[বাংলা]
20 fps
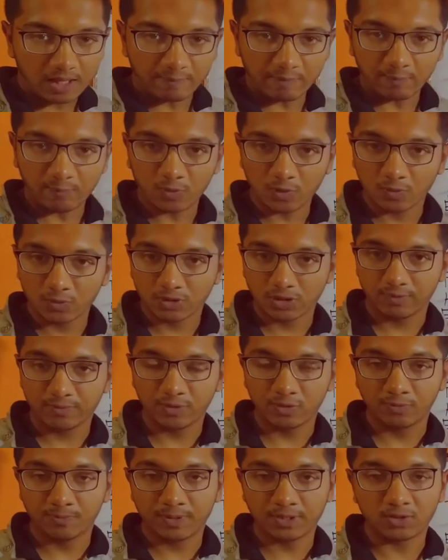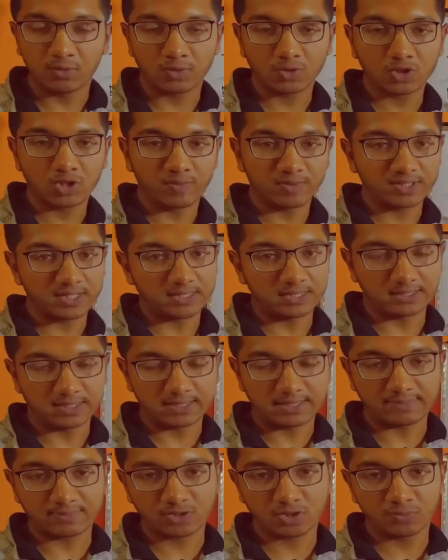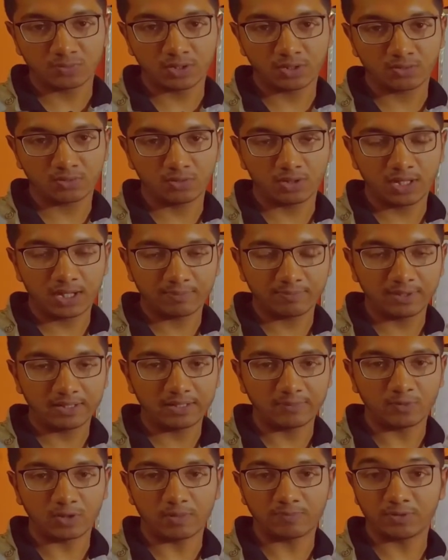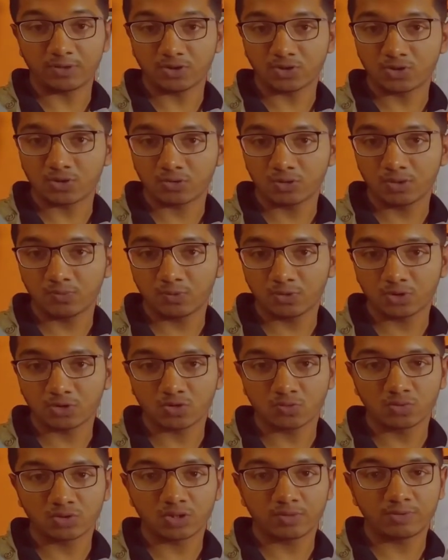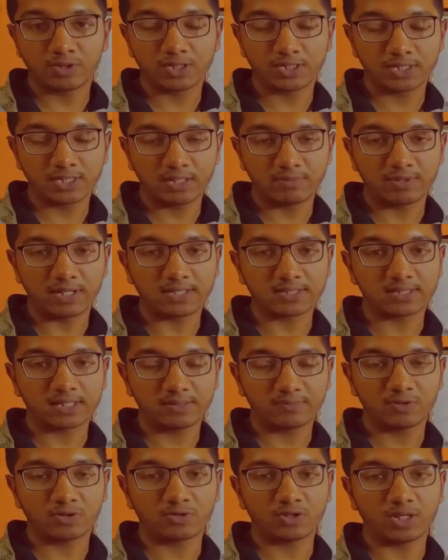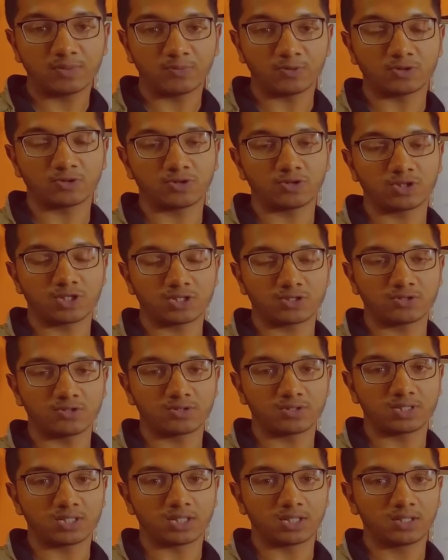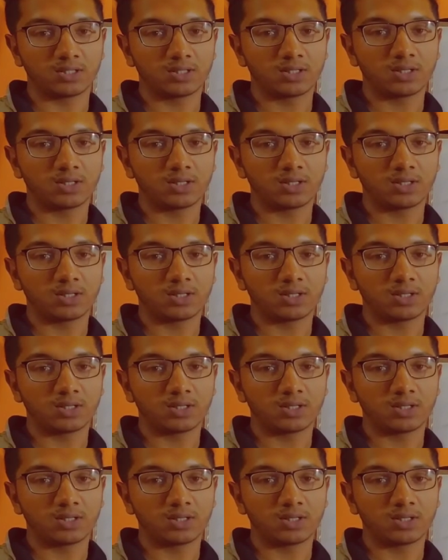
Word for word: আমার পরবর্তী ভিডিও পেতে অবশ্যই আমার চ্যানেলটি সাবস্ক্রাইব করে রাখবেন এবং আপনাদের সকলের প্রতি শুভকামনা জানিয়ে আমার আজকে এই ভিডিওটি এ পর্যন্ত শেষ করছি